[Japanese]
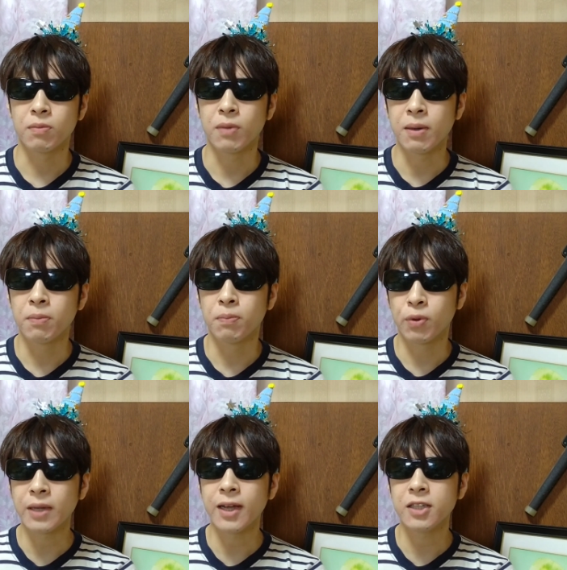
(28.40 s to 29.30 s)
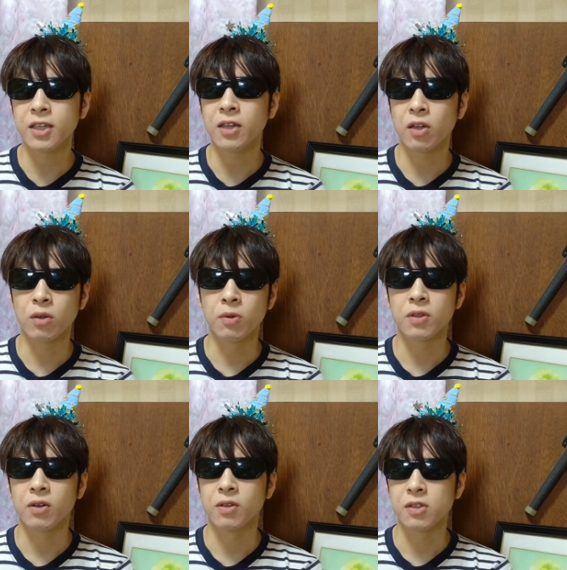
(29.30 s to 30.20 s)
まあ僕は大事件だと思っ
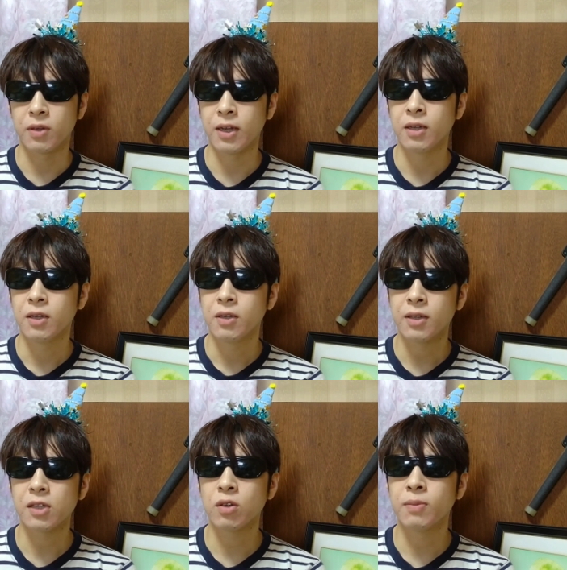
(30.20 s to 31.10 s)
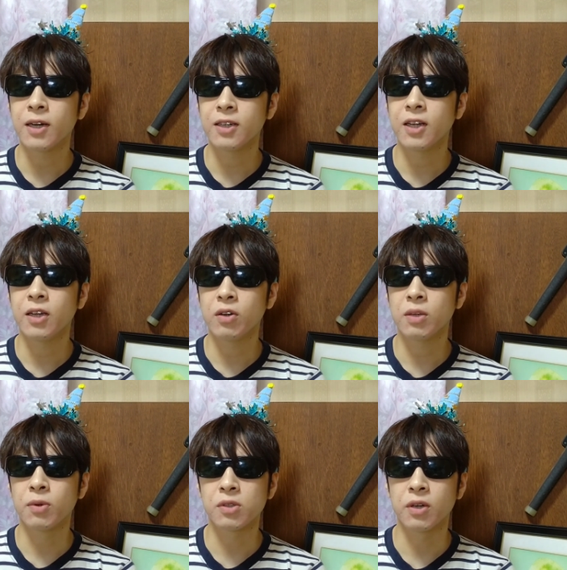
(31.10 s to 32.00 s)
てるんですよね。で、その周りにいる
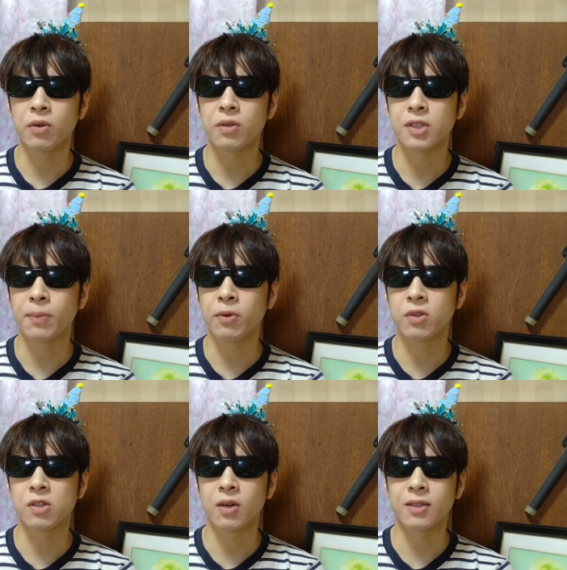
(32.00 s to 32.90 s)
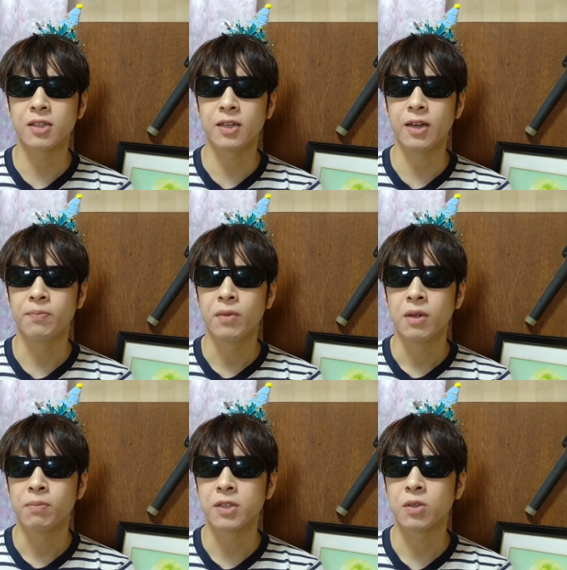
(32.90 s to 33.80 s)
人もそれをサポートする形で、
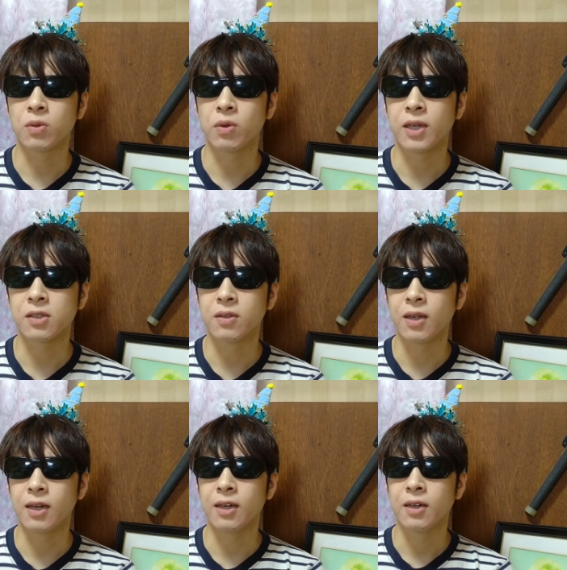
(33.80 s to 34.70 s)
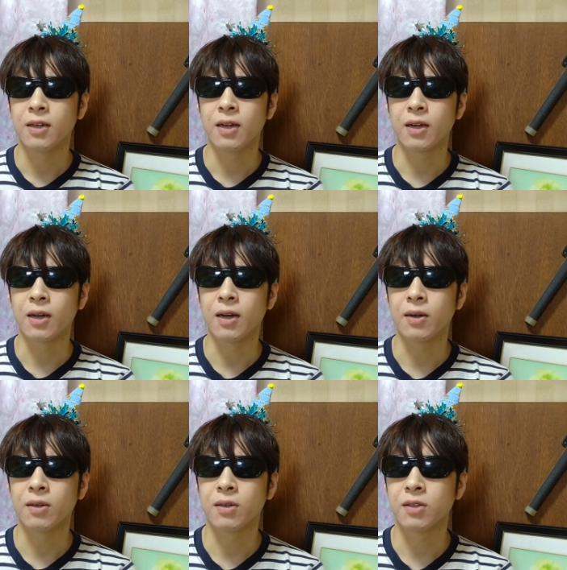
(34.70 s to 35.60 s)
まあ、仕事を休んだり、なん
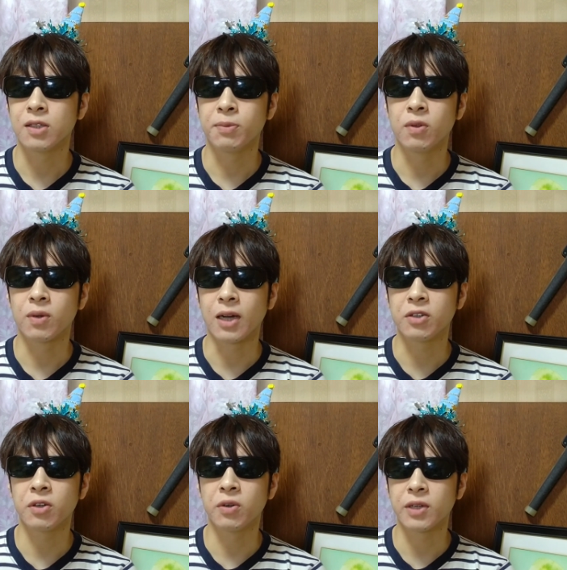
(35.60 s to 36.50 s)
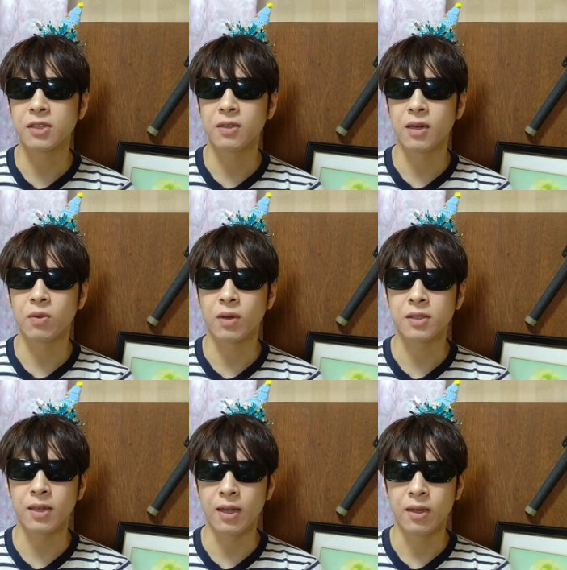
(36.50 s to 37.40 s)
か自分の学業を休んだりとか
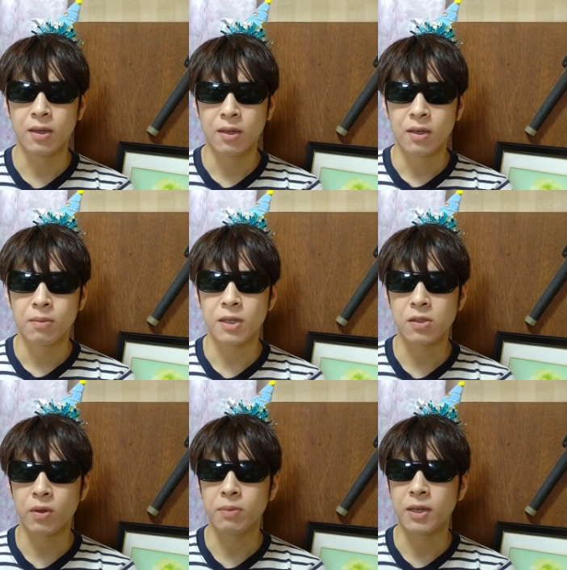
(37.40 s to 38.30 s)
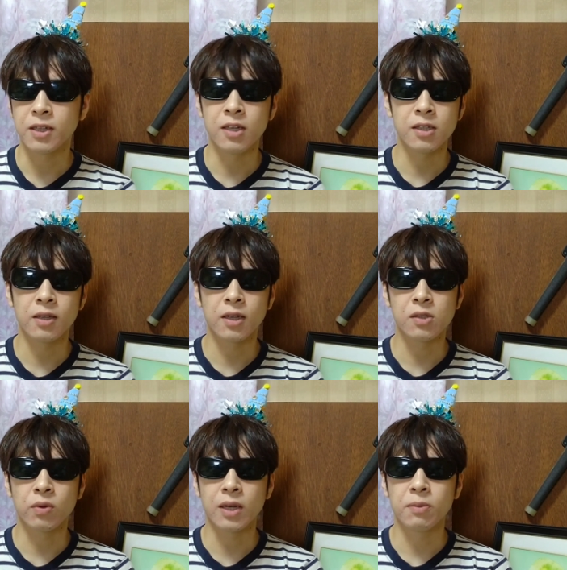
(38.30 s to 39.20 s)
して、まあすごいまあ金銭的
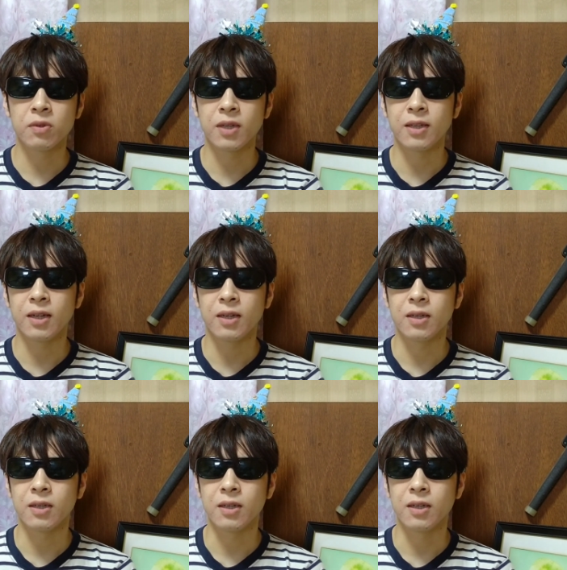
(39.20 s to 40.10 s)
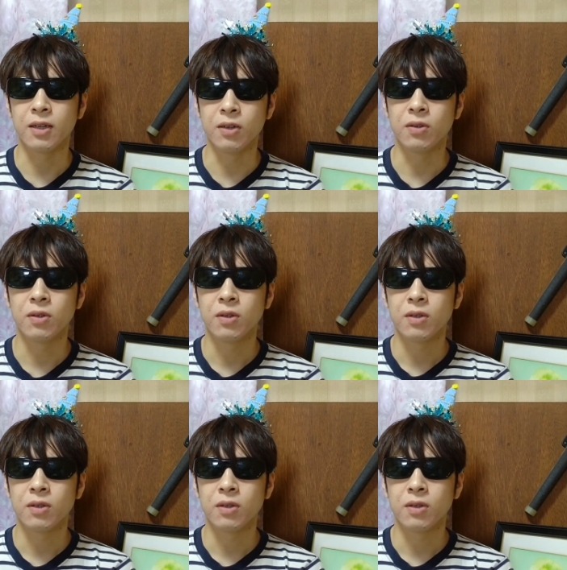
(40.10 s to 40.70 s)
損害も出ている。